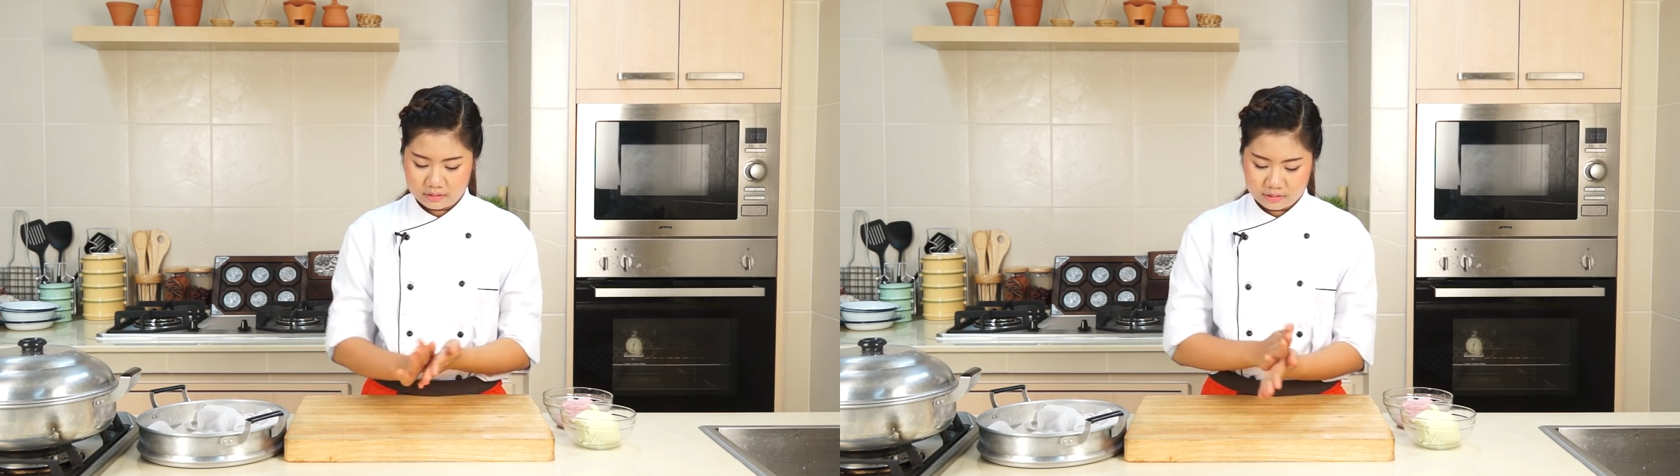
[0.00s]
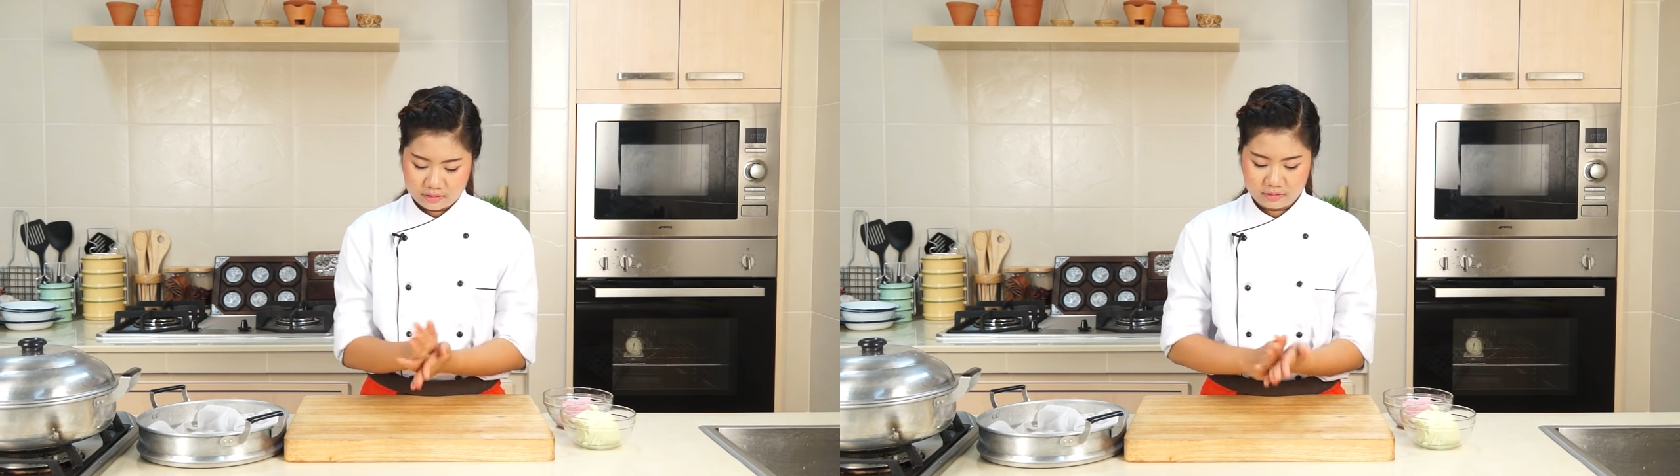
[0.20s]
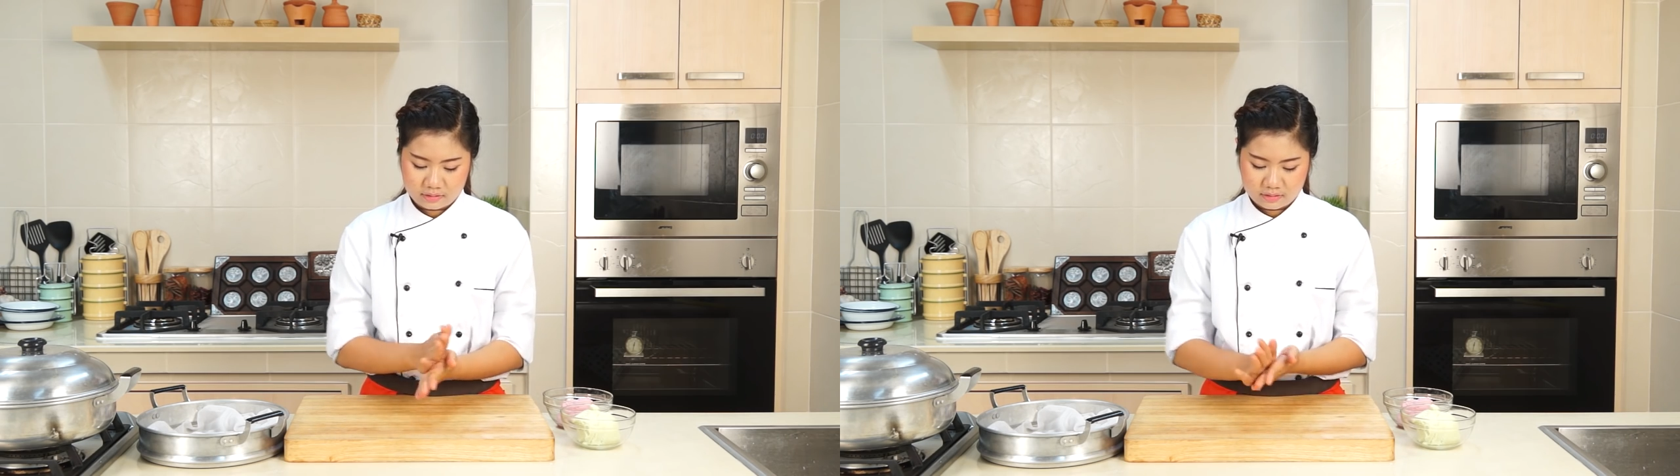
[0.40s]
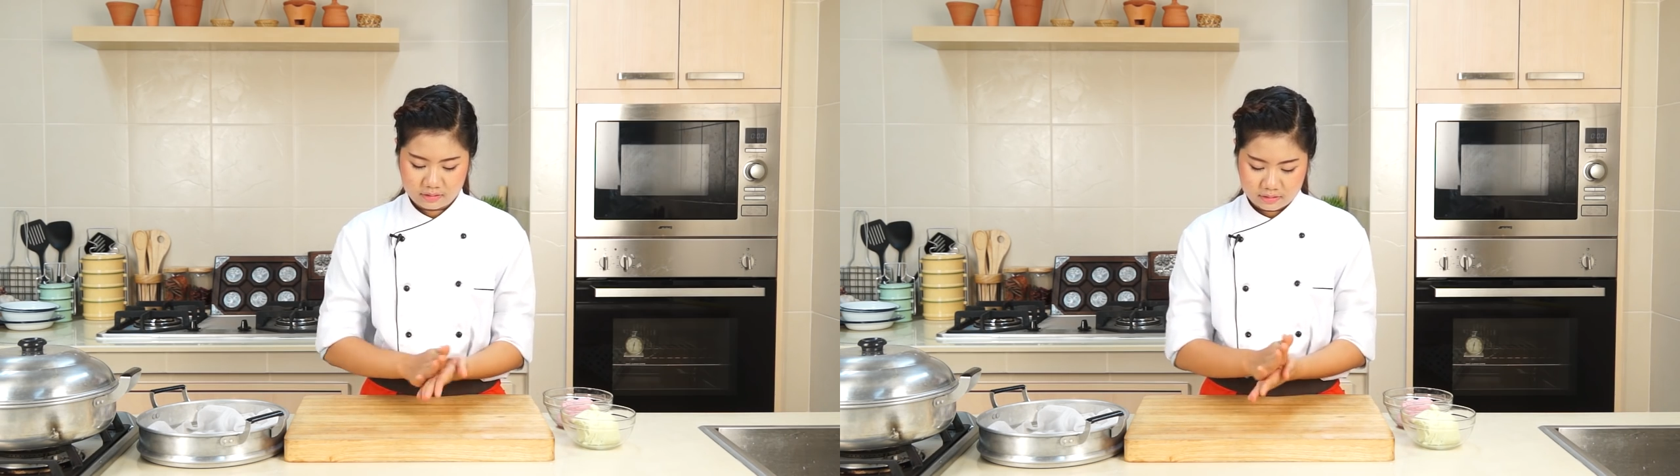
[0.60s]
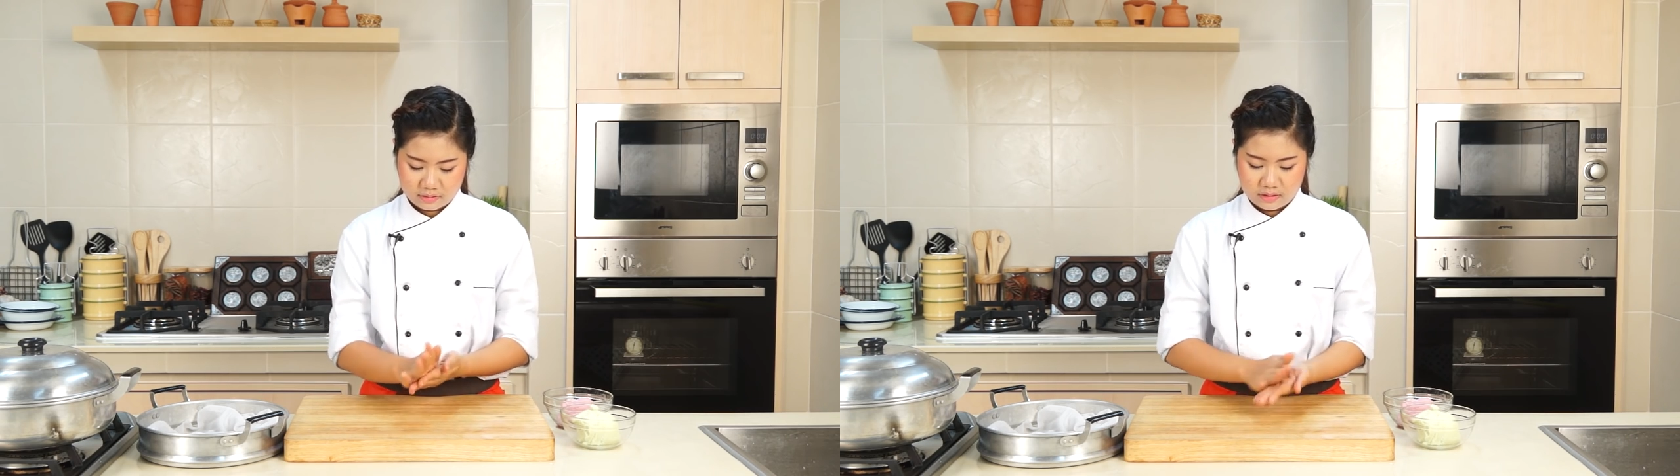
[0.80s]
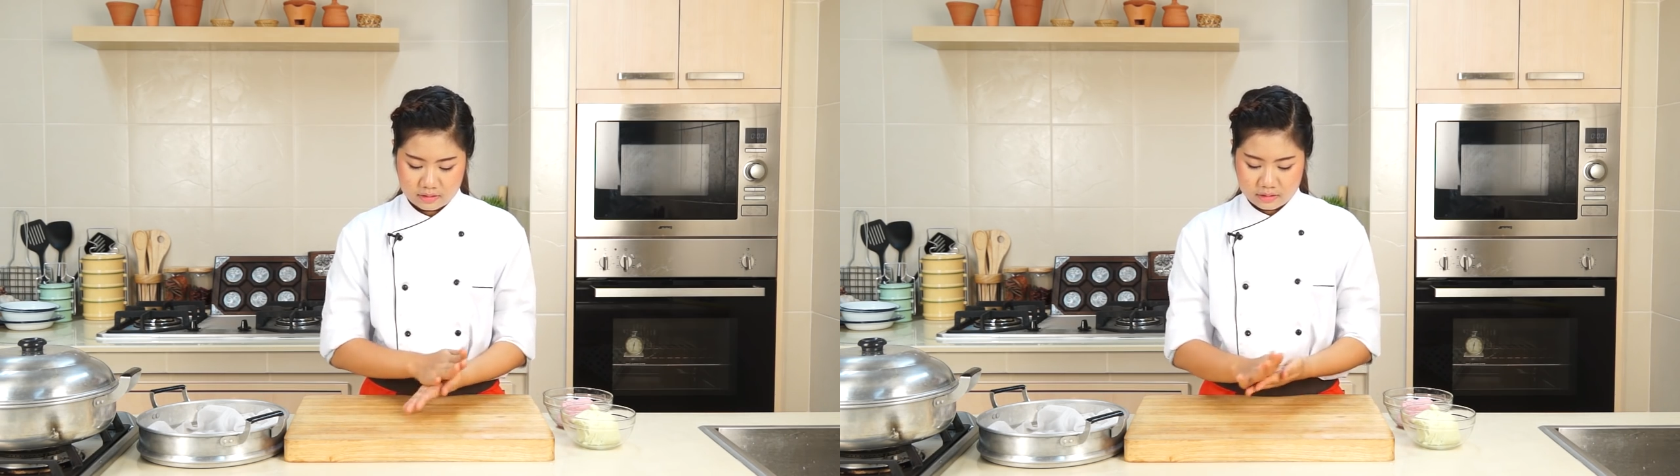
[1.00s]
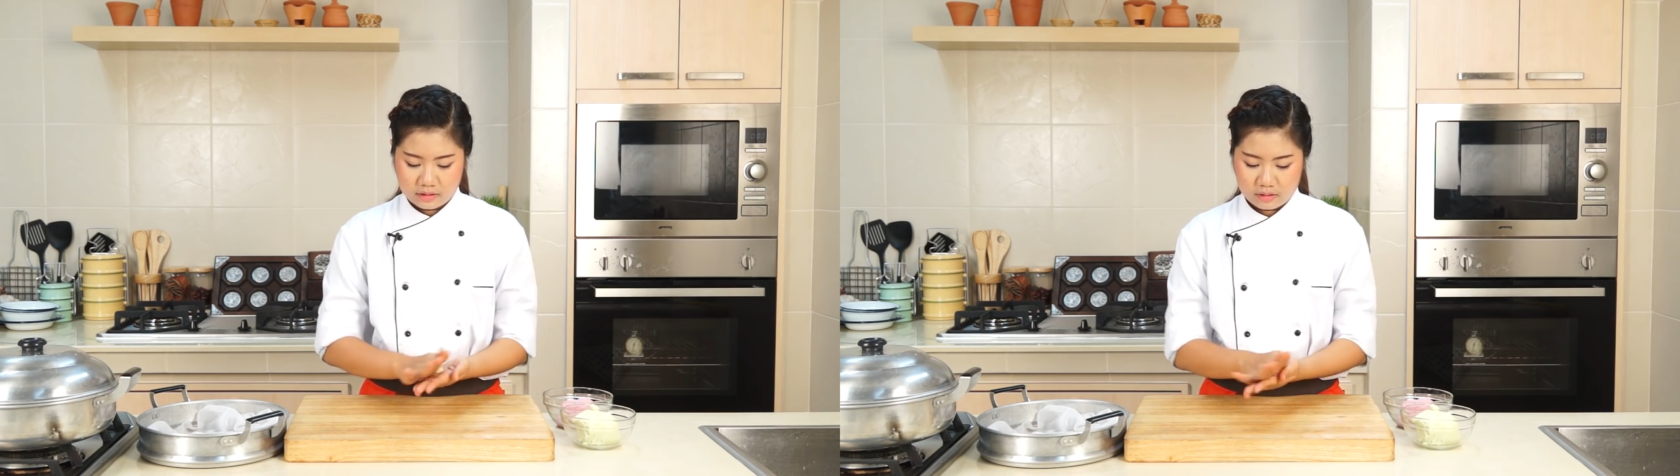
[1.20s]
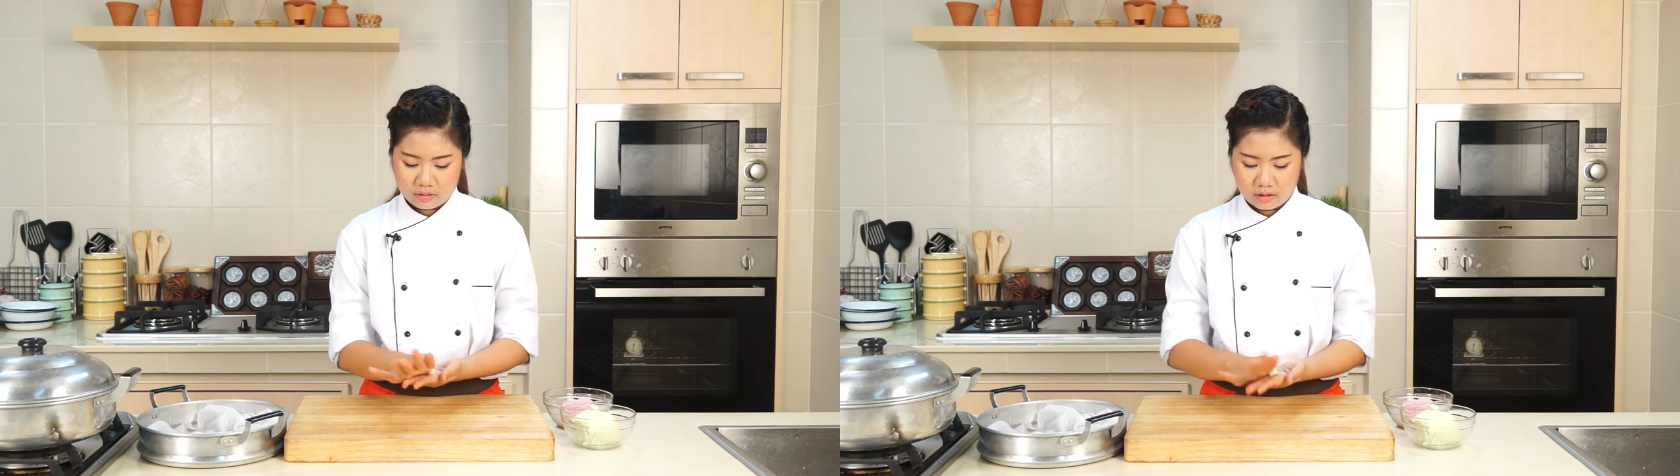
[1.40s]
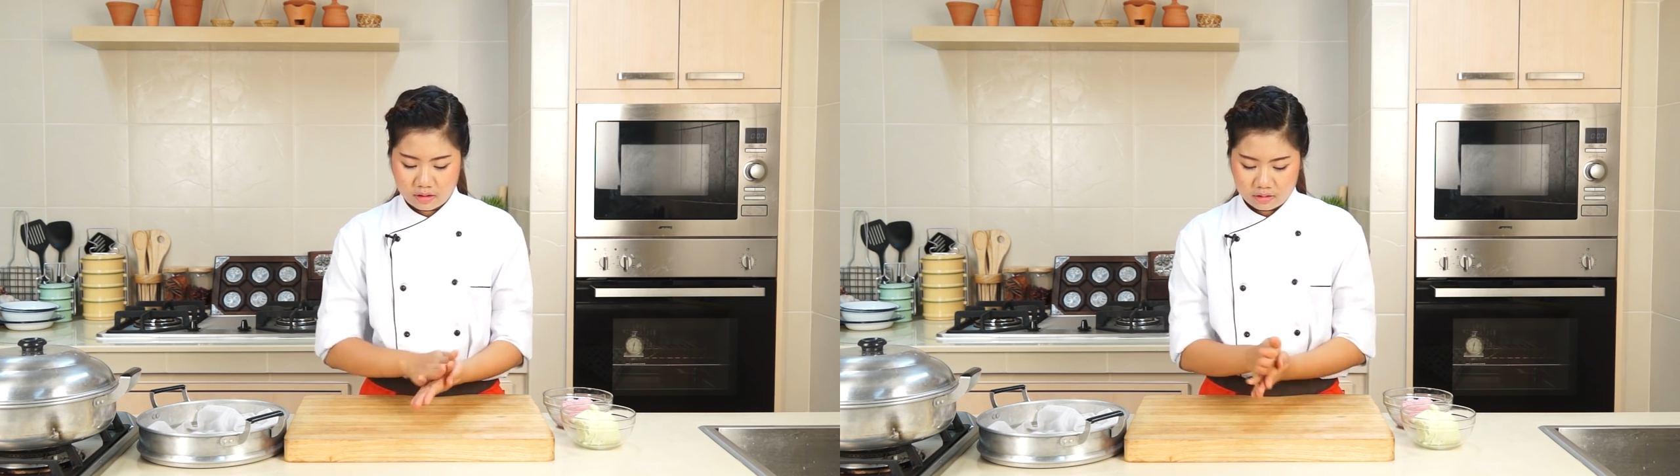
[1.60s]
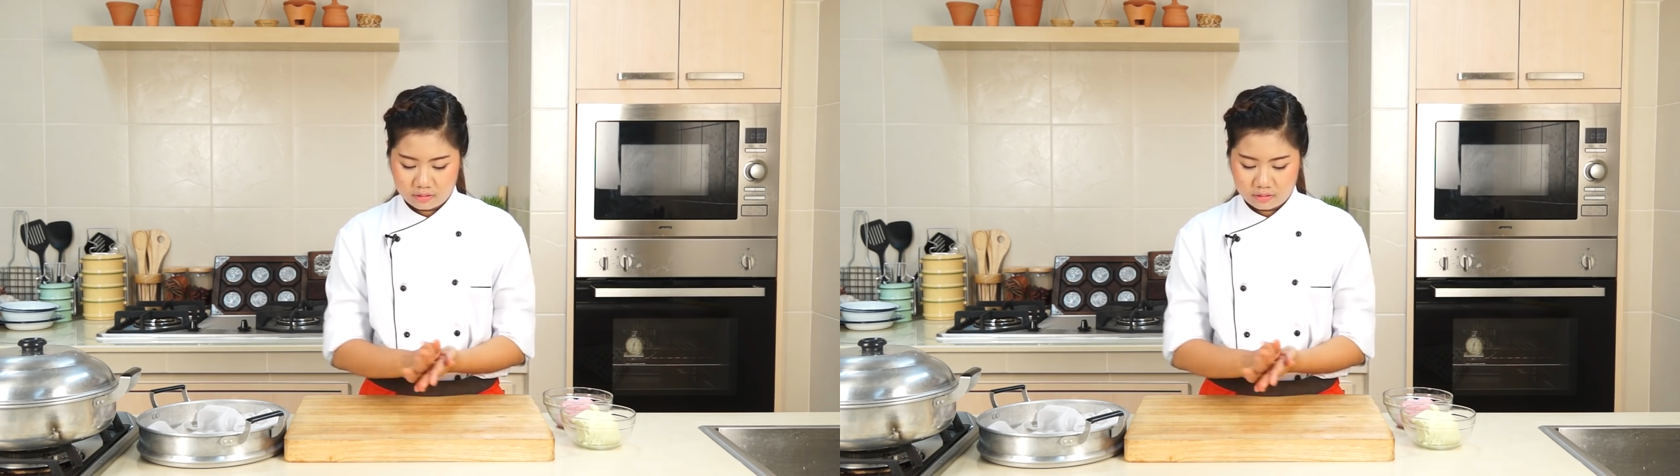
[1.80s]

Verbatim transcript: งแล้วเราก็